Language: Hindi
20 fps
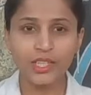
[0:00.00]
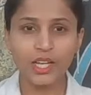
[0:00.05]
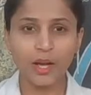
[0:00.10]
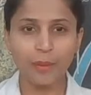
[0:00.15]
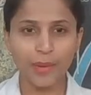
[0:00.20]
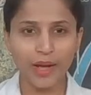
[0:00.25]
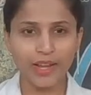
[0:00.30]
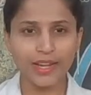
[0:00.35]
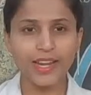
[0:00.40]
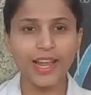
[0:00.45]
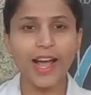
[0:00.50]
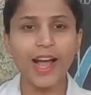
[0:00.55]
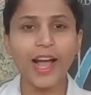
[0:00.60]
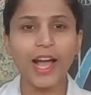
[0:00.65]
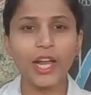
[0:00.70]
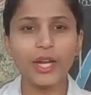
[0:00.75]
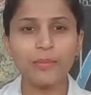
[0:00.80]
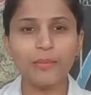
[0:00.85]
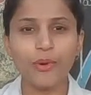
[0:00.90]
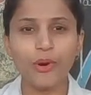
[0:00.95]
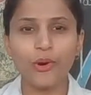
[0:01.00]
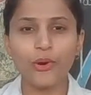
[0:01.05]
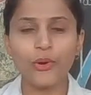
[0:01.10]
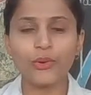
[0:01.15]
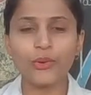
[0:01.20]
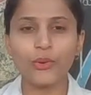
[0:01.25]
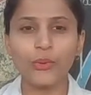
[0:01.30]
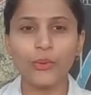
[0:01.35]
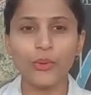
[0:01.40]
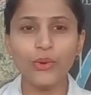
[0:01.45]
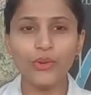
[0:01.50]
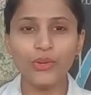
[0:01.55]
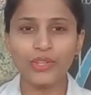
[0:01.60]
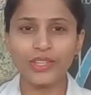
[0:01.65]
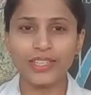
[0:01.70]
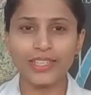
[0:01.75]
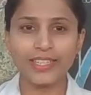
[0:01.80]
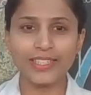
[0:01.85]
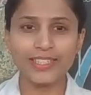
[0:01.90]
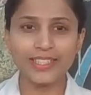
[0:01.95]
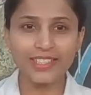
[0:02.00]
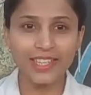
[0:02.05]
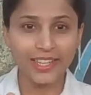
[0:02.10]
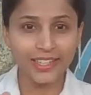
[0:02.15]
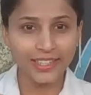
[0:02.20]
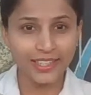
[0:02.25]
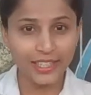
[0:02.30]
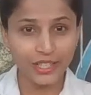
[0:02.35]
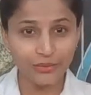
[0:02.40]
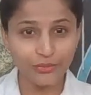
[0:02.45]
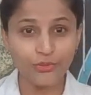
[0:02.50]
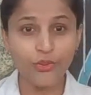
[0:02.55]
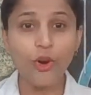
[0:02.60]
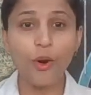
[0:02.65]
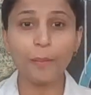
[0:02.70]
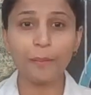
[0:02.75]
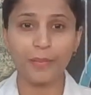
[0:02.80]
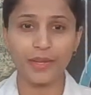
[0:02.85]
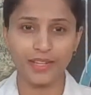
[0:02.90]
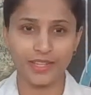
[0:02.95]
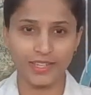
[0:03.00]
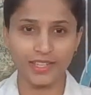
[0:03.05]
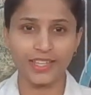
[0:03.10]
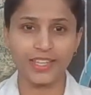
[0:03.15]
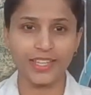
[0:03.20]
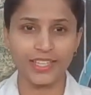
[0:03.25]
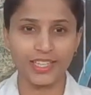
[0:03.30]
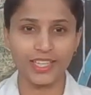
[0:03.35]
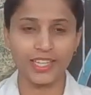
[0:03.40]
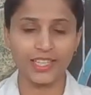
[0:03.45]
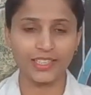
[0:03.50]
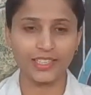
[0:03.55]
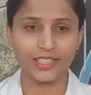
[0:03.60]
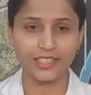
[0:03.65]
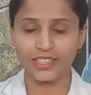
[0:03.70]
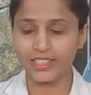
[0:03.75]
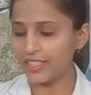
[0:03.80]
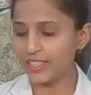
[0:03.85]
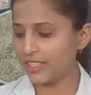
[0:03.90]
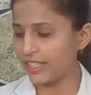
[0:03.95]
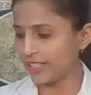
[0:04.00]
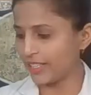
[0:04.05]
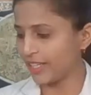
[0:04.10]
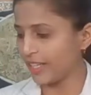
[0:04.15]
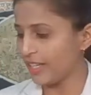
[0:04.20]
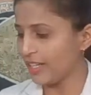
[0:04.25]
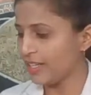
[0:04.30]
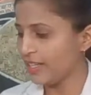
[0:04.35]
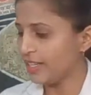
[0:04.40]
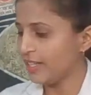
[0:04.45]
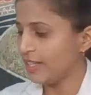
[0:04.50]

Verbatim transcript: हमारे आई बॉल को डिस्टेंडेड फॉर्म में रखने के लिए ठीक है